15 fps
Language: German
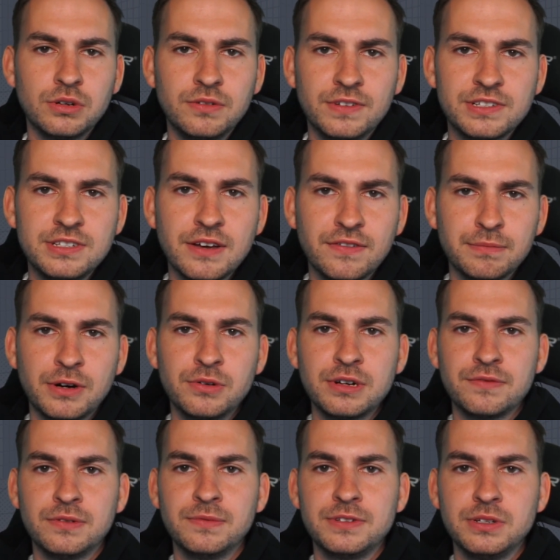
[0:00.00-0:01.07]
yo, investiere einfach mal
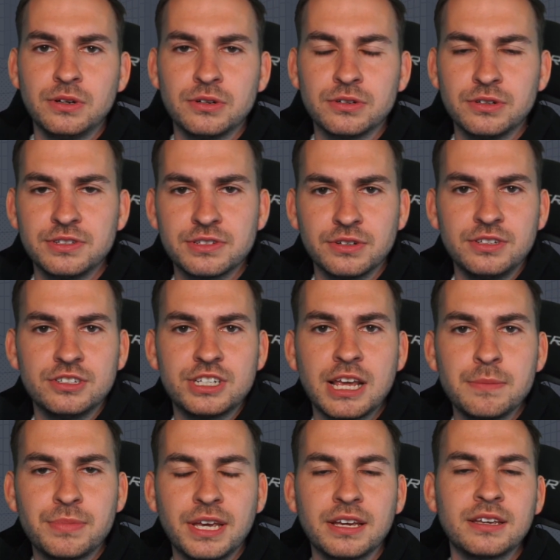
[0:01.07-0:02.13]
150 Euro in so einen
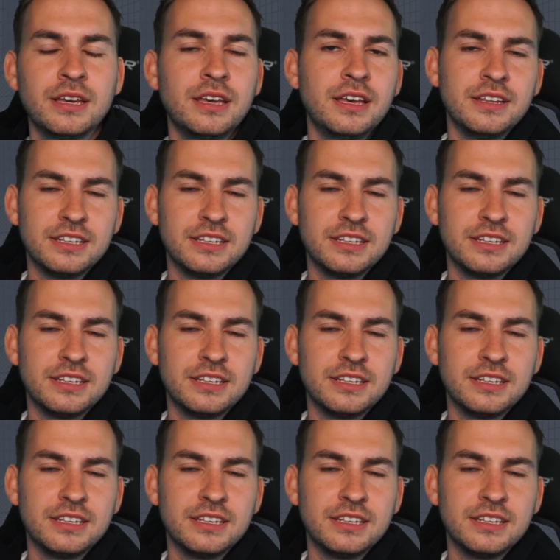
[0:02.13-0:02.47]
JPEG,